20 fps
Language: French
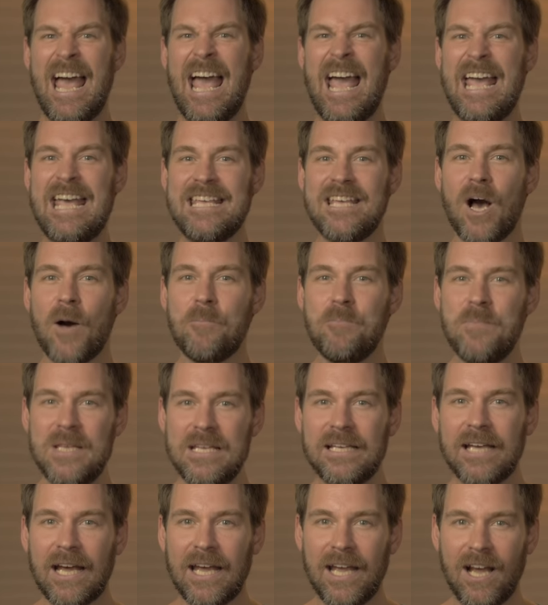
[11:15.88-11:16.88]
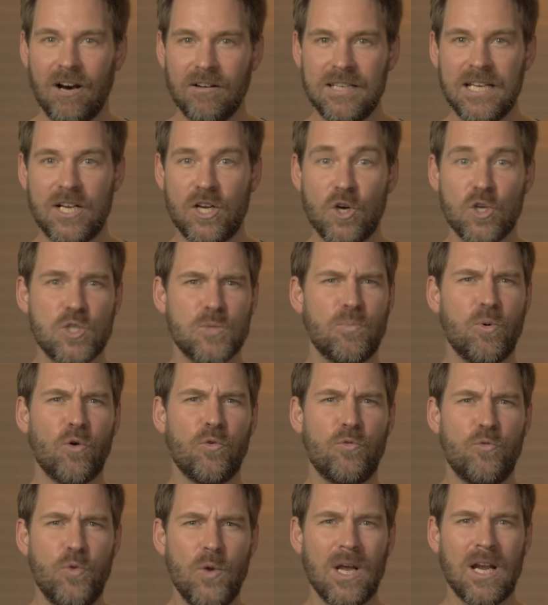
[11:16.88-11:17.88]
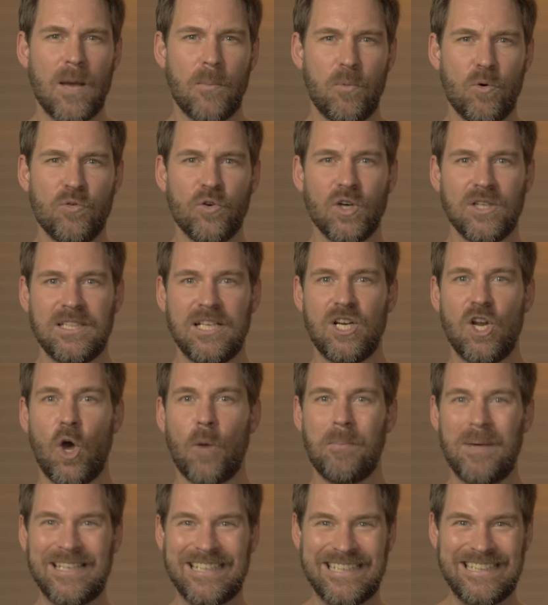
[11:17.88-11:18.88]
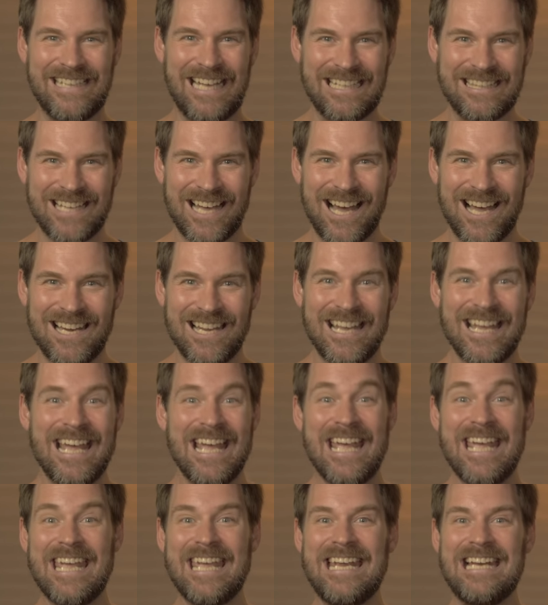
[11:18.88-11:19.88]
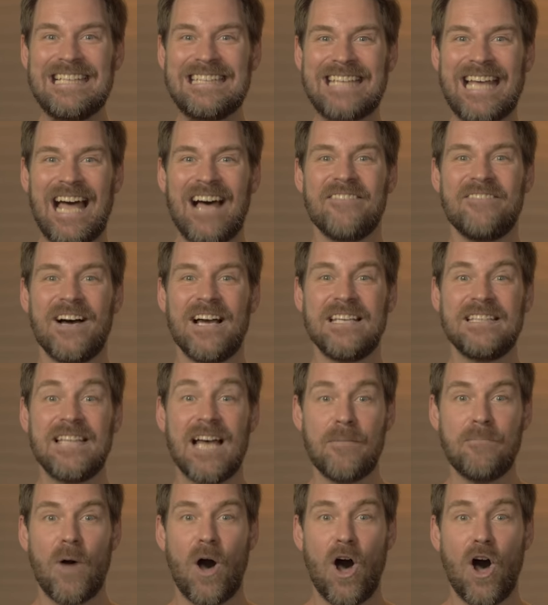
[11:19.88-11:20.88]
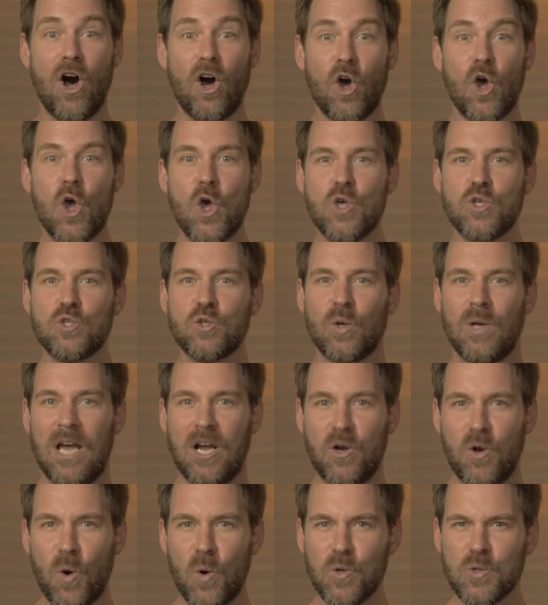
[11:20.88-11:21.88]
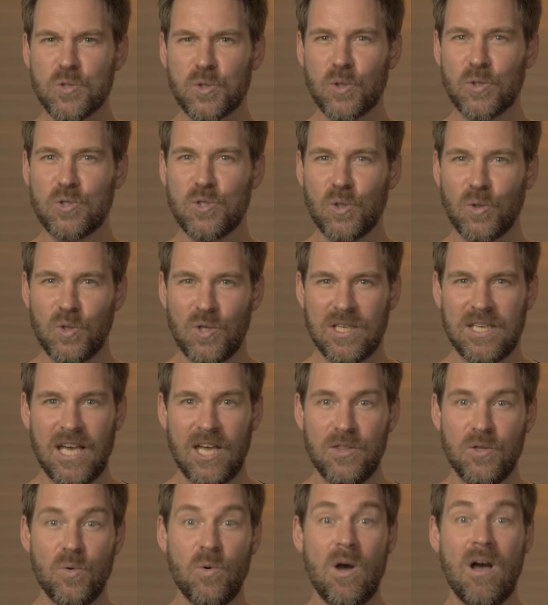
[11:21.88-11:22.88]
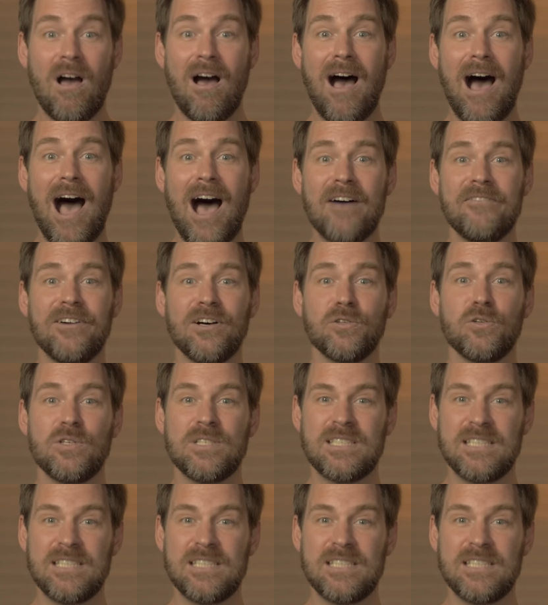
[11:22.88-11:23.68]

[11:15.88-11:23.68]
Ayant migré en Écosse pour fuir la pauvreté de leur patrie natale, ils travaillent d'abord sur la construction de canaux avant de